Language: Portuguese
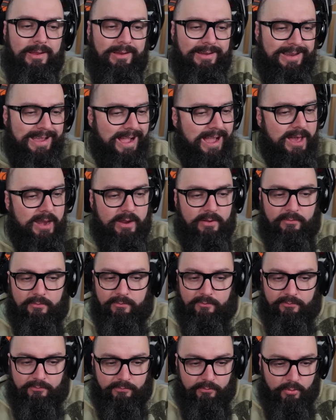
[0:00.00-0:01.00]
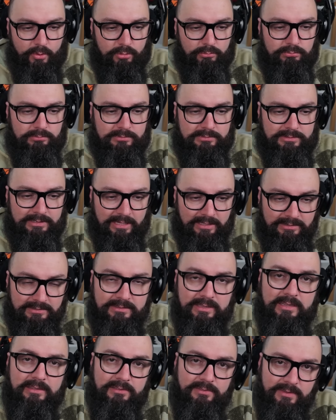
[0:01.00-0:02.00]
Cara, foram
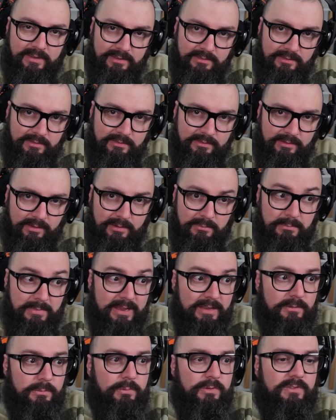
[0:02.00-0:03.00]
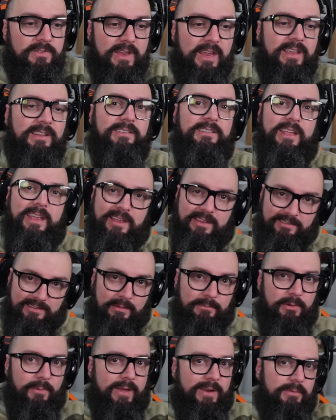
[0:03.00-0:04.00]
tantas vezes que mesmo sem ter,
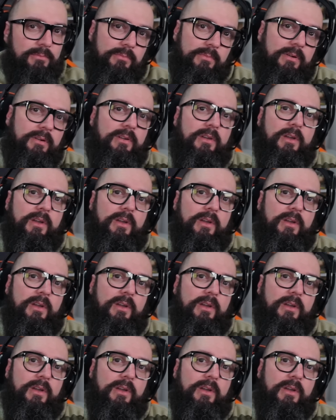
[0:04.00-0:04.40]
sabe, não era um,